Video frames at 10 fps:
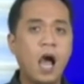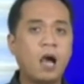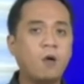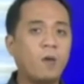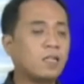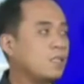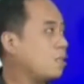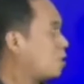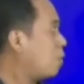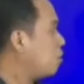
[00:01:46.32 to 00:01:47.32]
Agwat
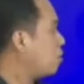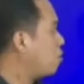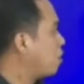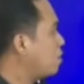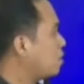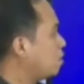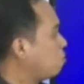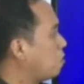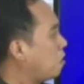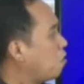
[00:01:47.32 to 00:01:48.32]
ng temperatura dyan sa
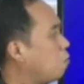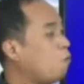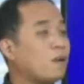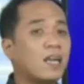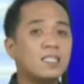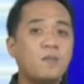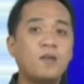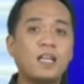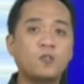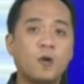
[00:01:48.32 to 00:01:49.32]
Tungigaraw bukas ay mula